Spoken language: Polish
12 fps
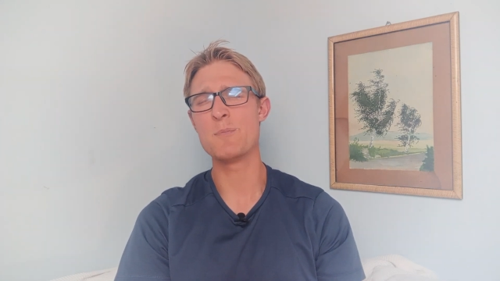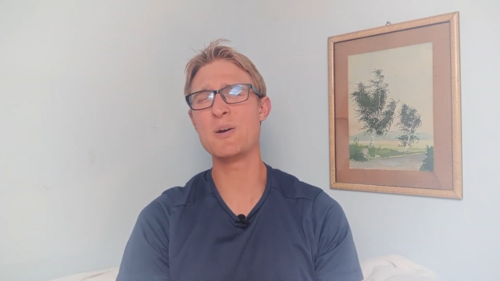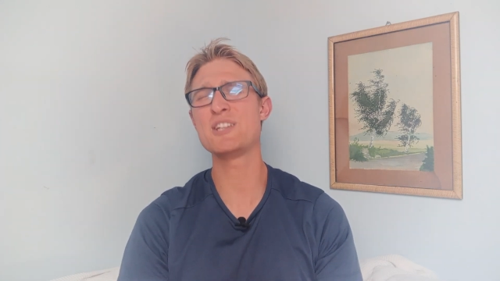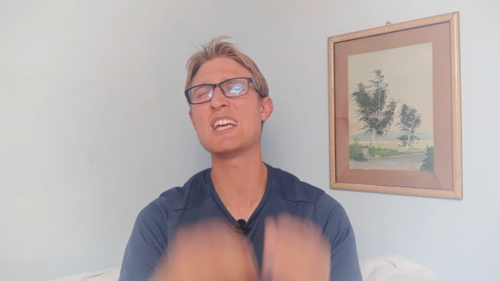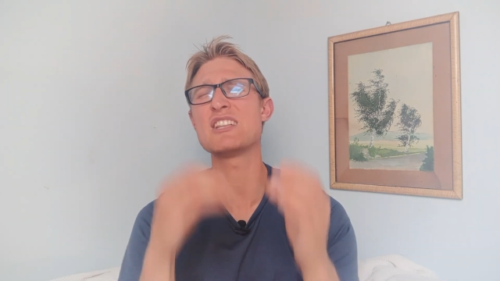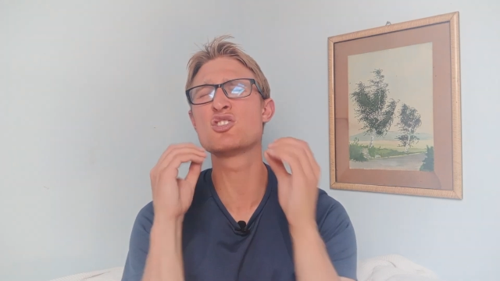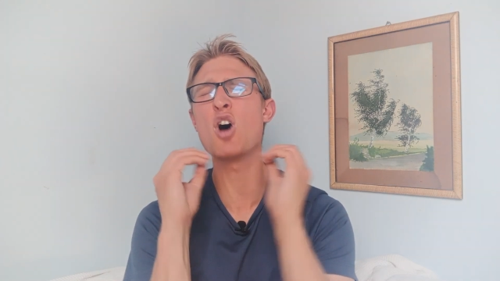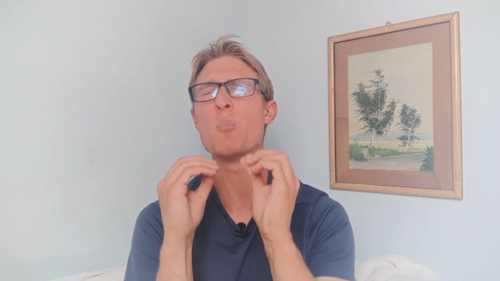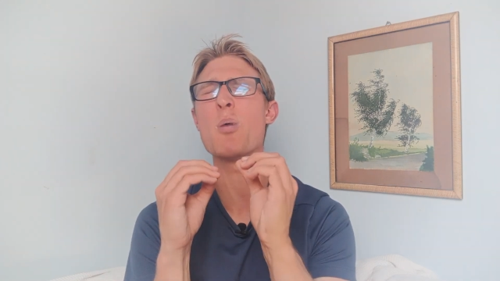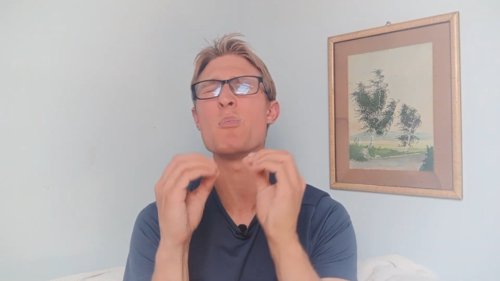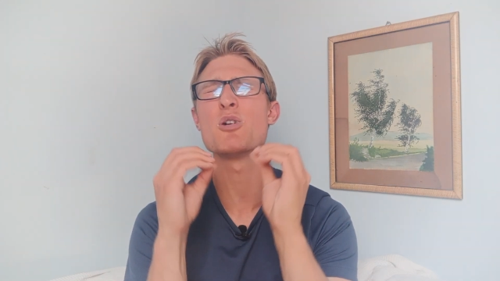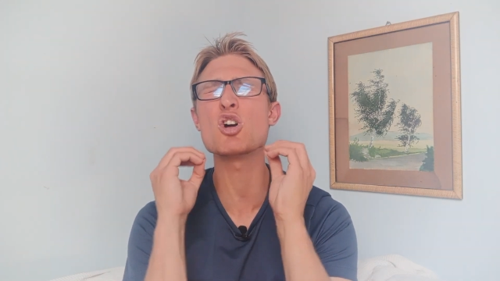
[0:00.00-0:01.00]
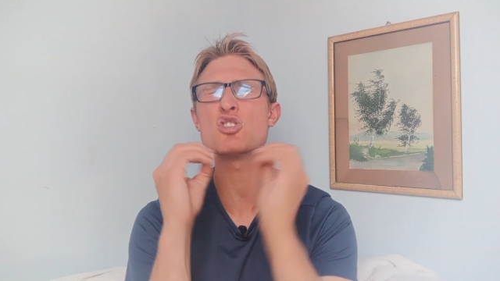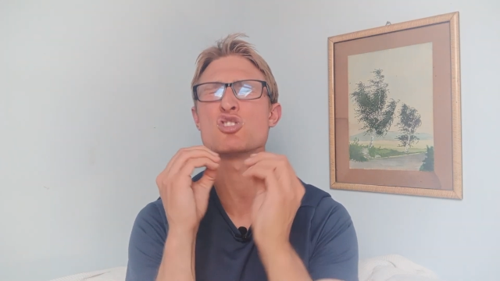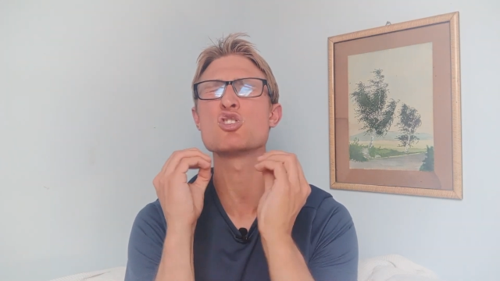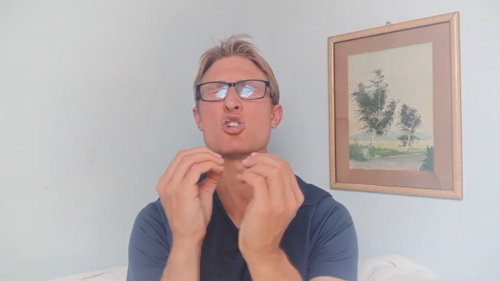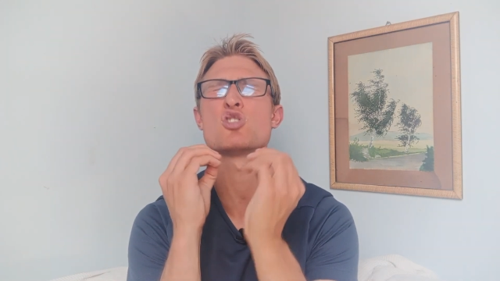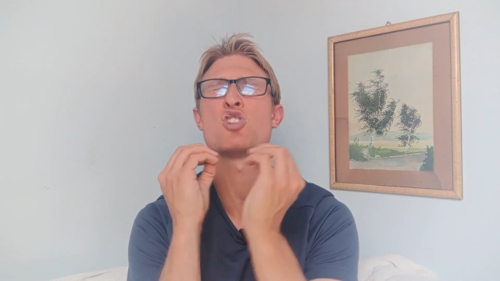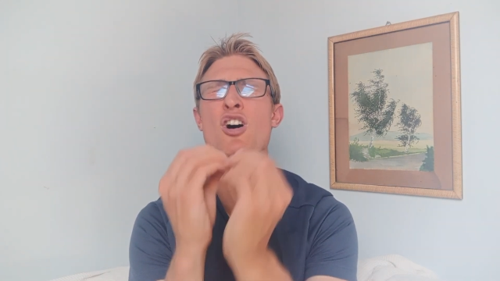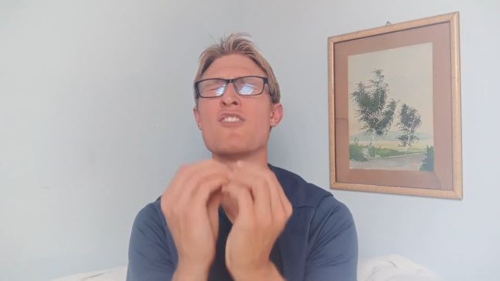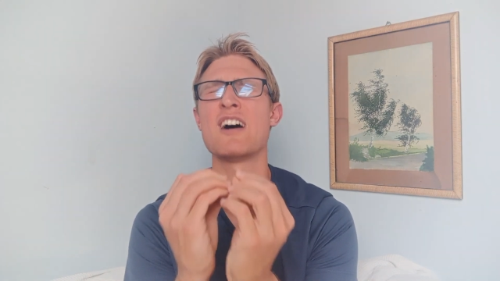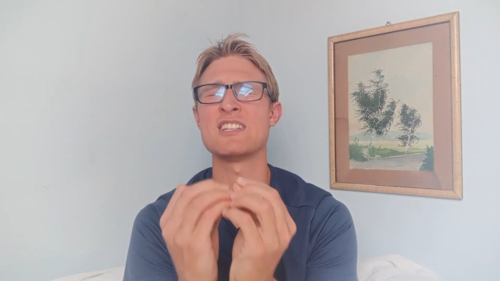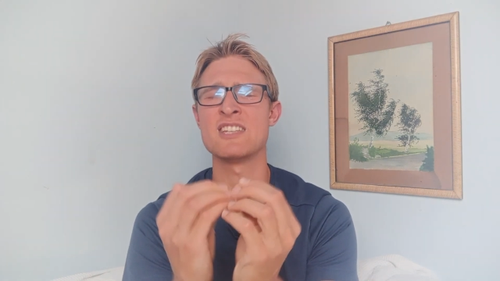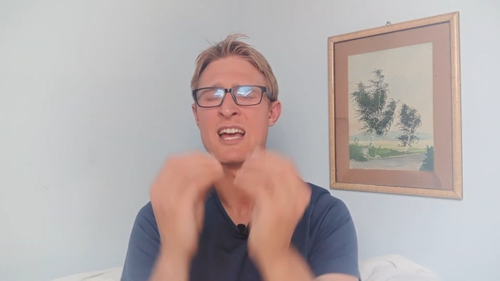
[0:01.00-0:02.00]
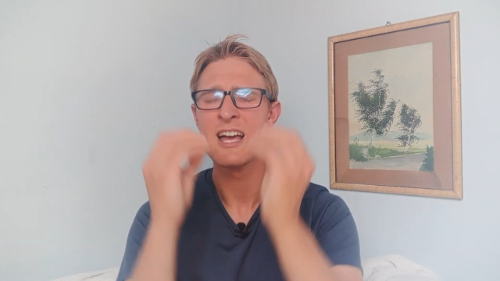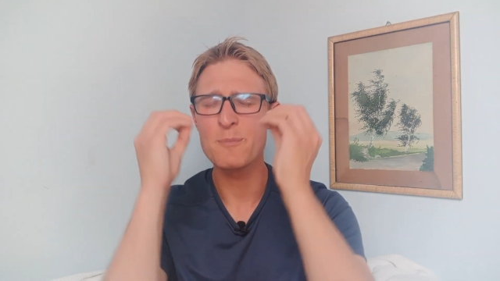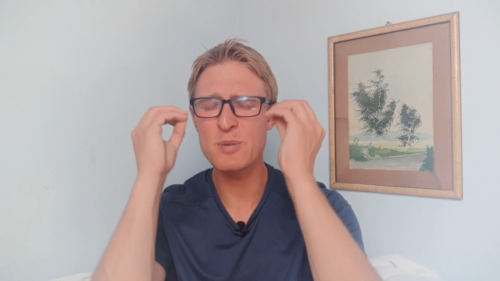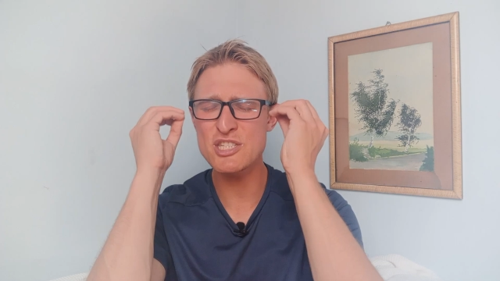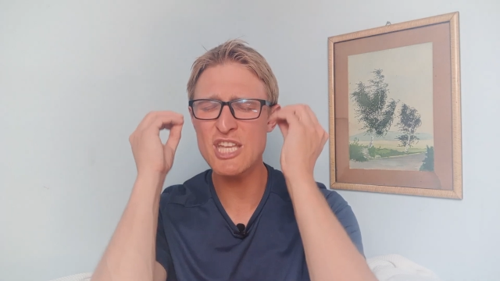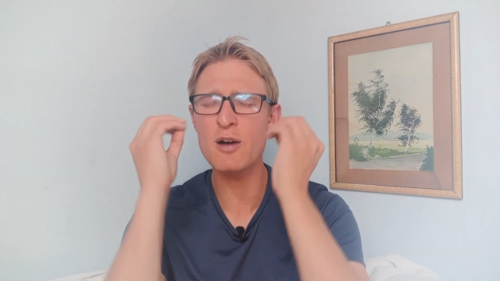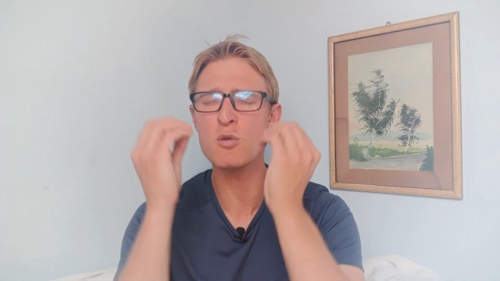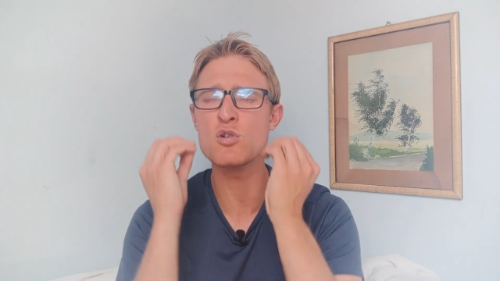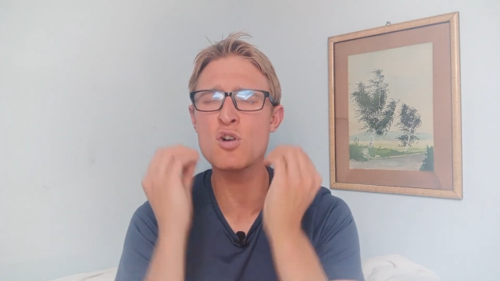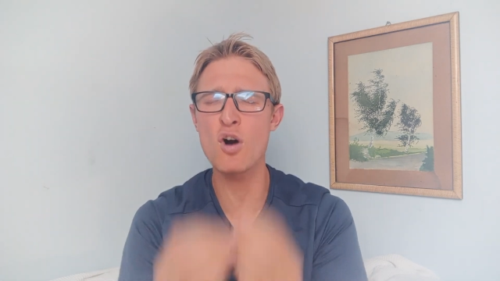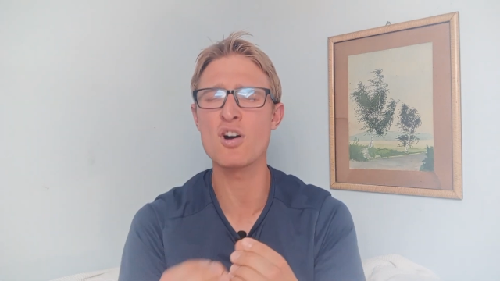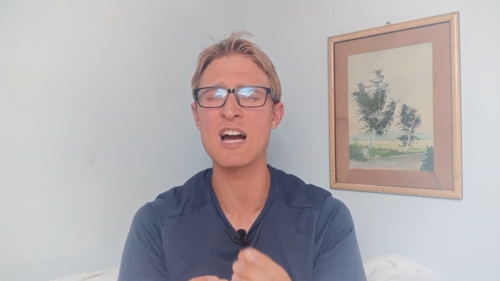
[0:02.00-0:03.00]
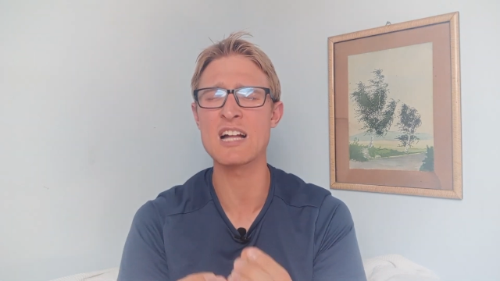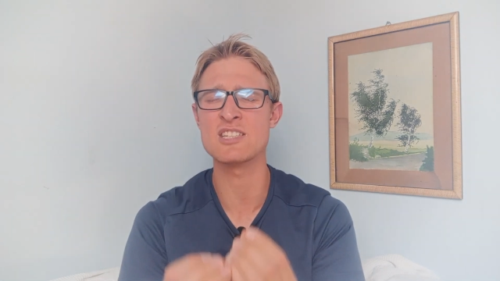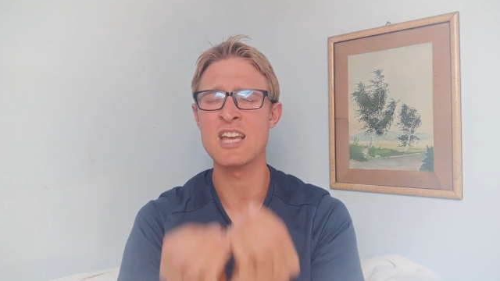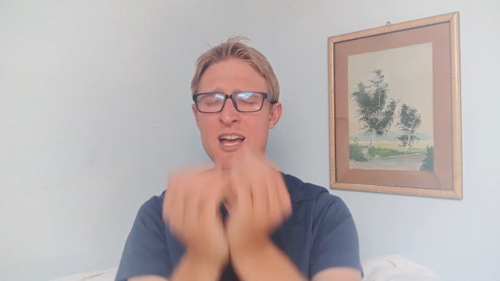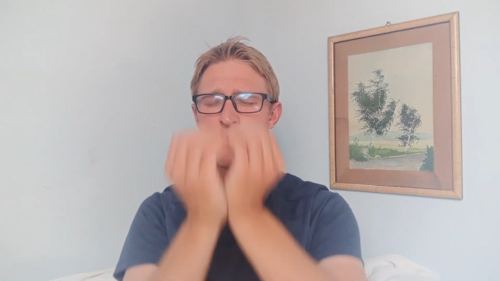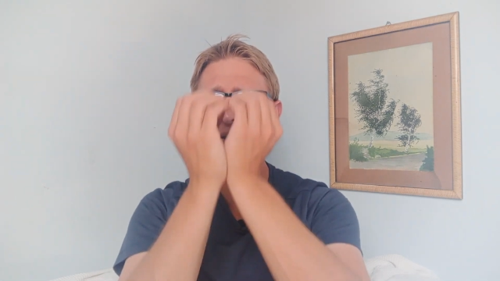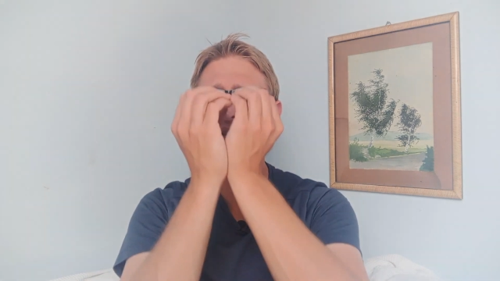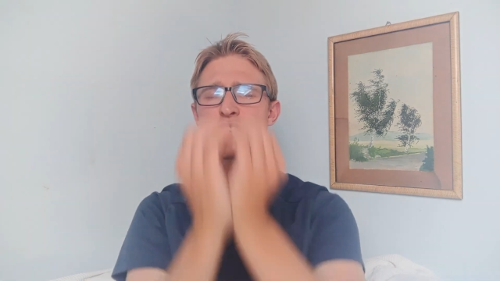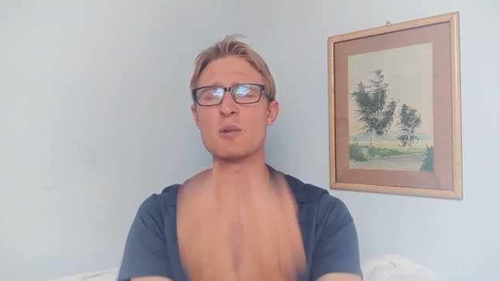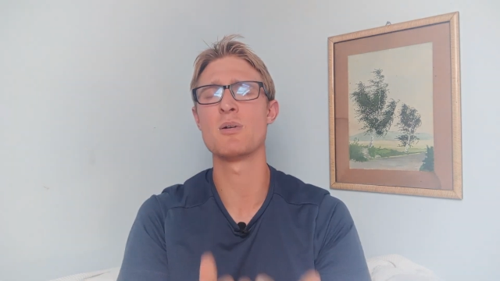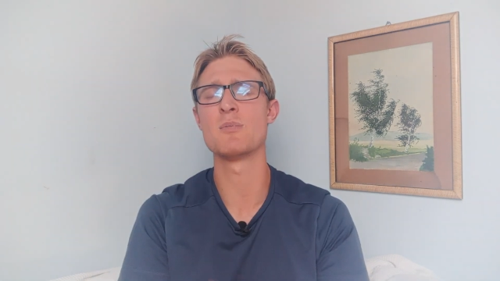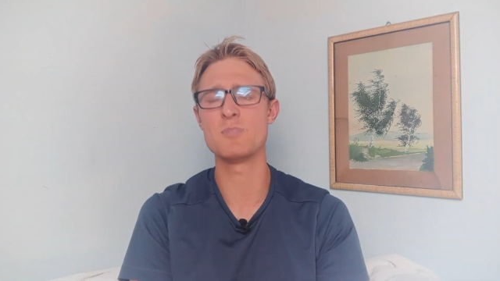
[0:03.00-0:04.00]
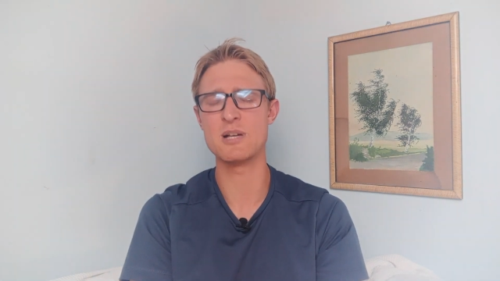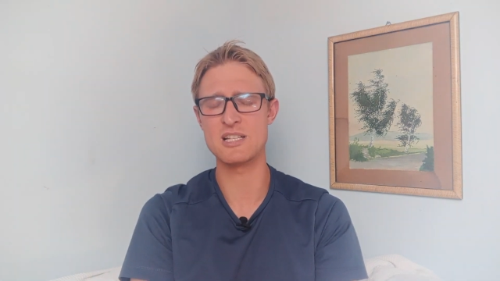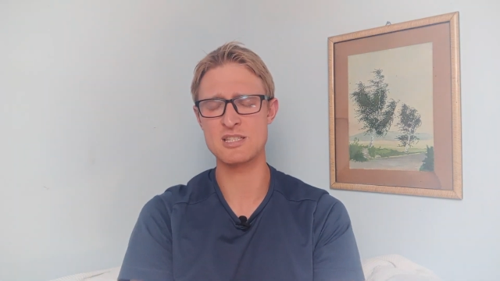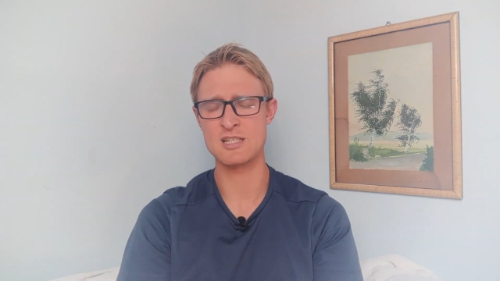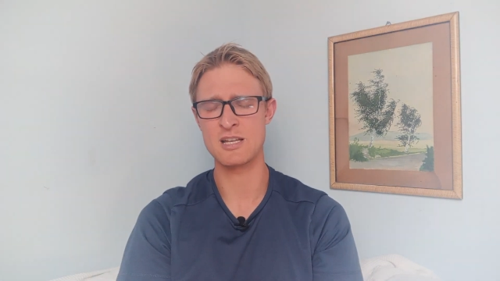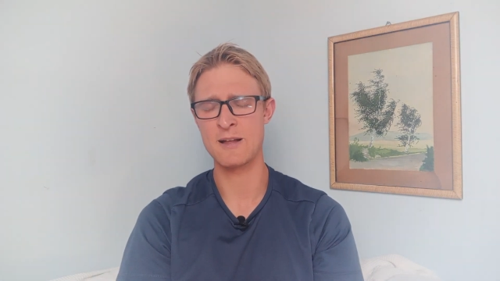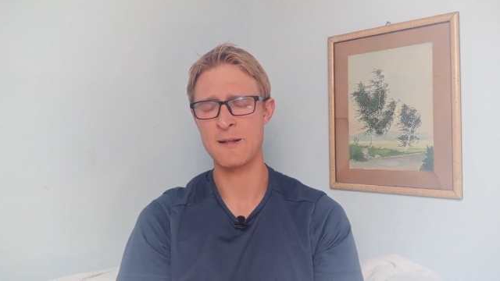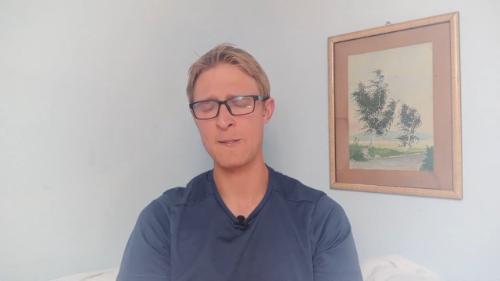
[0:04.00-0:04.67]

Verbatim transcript: by się Tobą rozkoszować, by Cię ukochać, by z Tobą być.